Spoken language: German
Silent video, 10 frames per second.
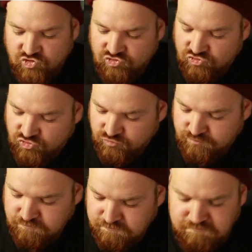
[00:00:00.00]
du.
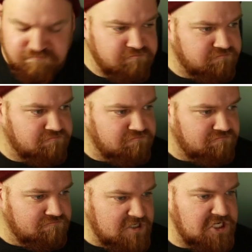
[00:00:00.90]

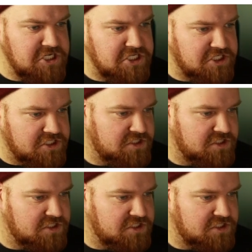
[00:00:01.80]
Mann!